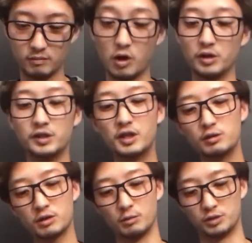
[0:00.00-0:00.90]
れあいけ
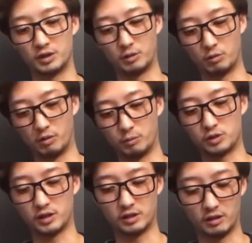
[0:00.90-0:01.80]
るかもしれんこれも
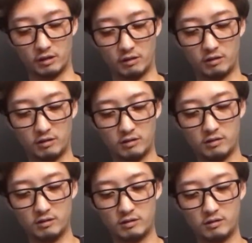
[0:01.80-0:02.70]
しかしたら
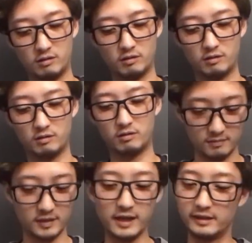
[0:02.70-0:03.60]

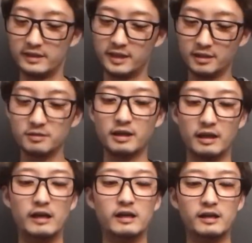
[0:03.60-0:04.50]
いやいける
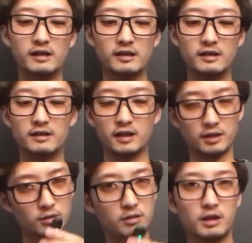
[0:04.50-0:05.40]
なな
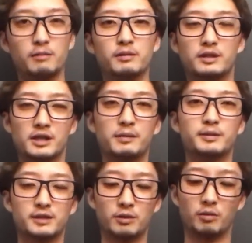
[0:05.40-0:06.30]
んとか頑張ったらいけま
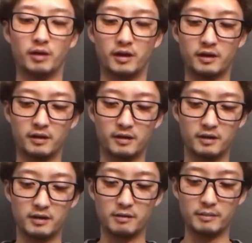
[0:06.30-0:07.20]
すねこれ
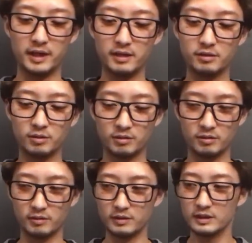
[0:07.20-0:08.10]
前
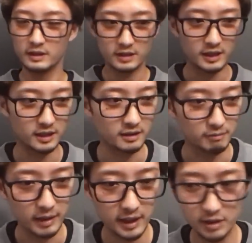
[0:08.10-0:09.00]
のいや
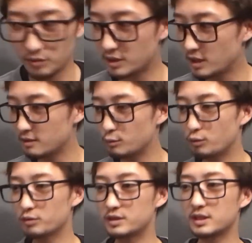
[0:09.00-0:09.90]
前の
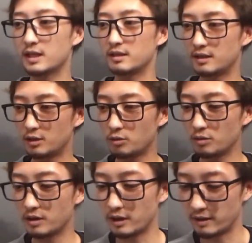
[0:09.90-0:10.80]
ケーブルを使って今
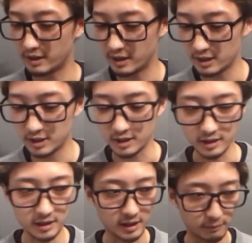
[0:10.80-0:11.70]
回の新しい
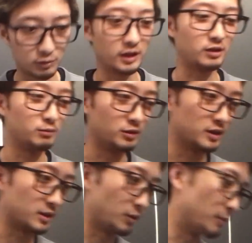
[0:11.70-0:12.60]
やつは無理やと思うんで
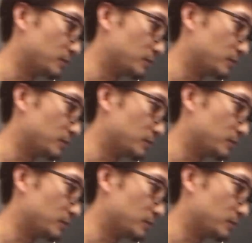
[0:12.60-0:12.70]
すよ